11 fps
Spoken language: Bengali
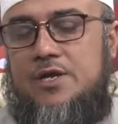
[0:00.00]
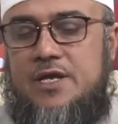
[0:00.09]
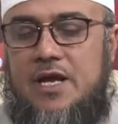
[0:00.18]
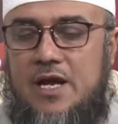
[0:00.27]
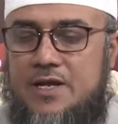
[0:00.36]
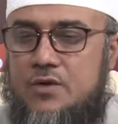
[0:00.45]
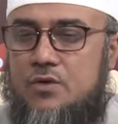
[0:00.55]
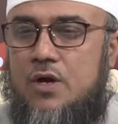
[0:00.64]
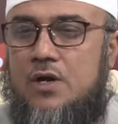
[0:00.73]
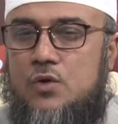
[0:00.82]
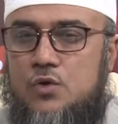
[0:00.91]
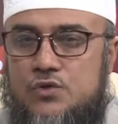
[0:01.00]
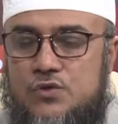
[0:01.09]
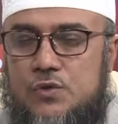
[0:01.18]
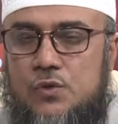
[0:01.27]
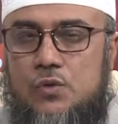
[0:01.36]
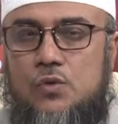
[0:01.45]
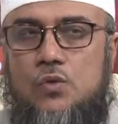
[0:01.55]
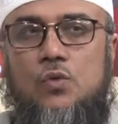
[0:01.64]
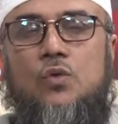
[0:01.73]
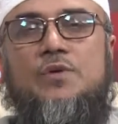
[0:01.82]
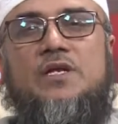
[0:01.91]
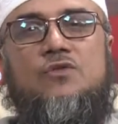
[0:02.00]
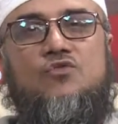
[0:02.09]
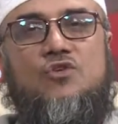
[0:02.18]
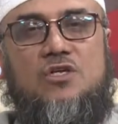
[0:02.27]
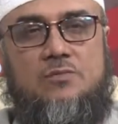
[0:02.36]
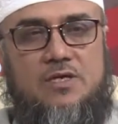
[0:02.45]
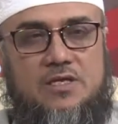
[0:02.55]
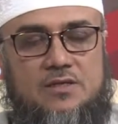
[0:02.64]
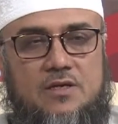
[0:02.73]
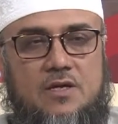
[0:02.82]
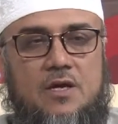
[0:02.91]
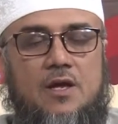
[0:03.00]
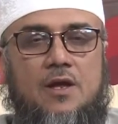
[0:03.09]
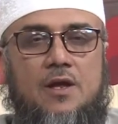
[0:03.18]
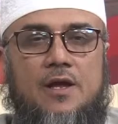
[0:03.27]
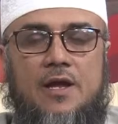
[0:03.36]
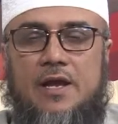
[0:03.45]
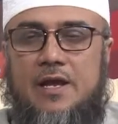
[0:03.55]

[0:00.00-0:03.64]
ইয়া আইয়ুহার রসুলু কুলু মিনা তৈবাত হে